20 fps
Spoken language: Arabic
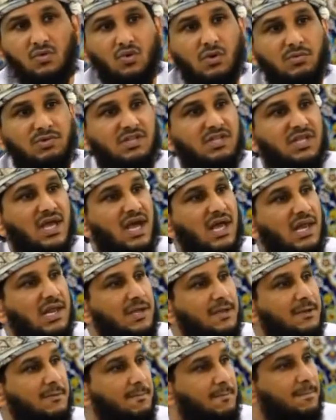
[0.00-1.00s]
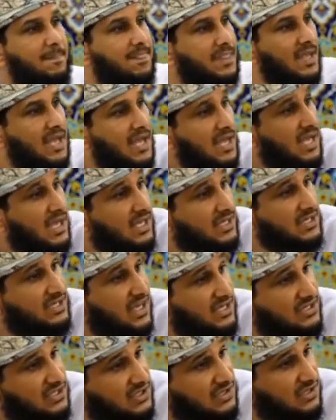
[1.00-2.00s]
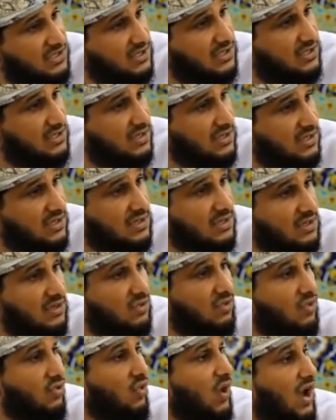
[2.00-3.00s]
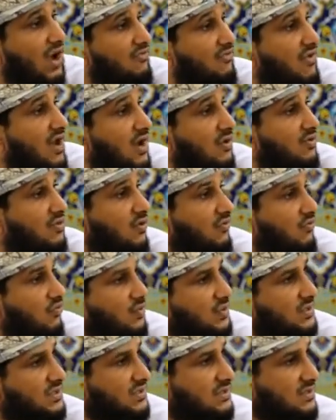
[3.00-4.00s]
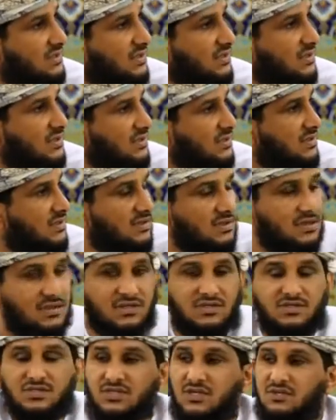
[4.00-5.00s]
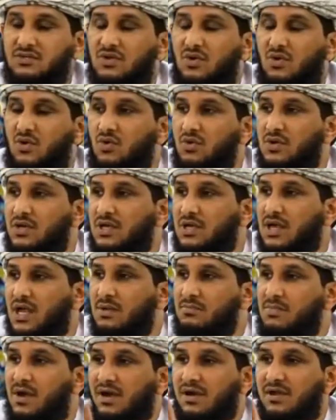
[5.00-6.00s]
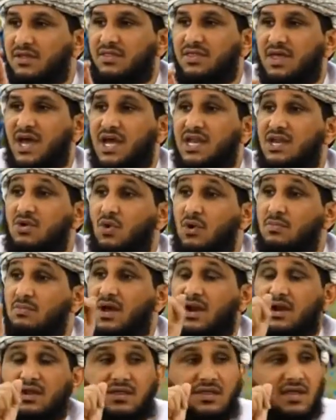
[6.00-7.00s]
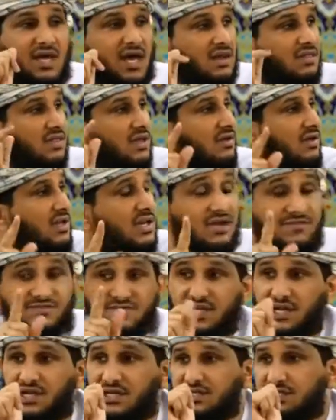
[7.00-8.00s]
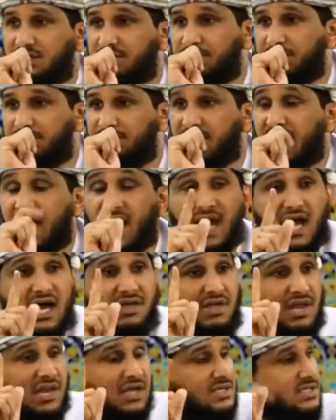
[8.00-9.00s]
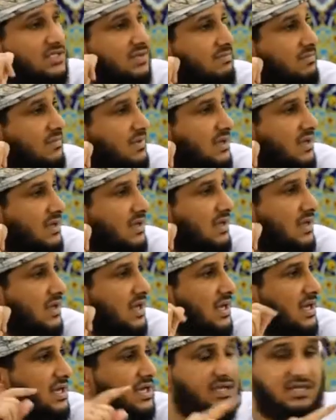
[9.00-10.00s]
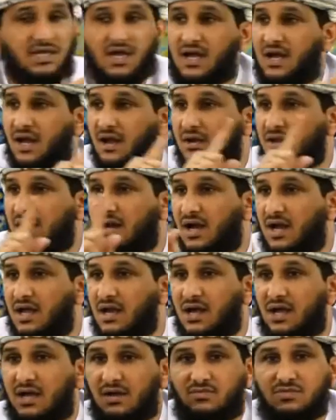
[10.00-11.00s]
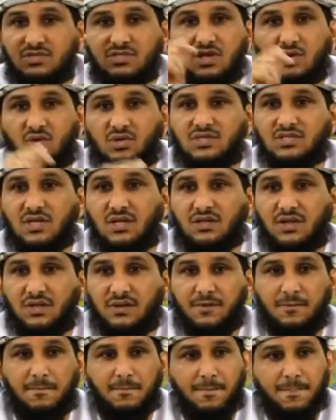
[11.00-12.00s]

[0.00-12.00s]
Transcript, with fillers: وبالتالي تجد ضعفاء النفوس صدقوني المرة الثانية والمرة الثالثة نفس الاسم هذا الاسم يتكرر على مستوى السلطنة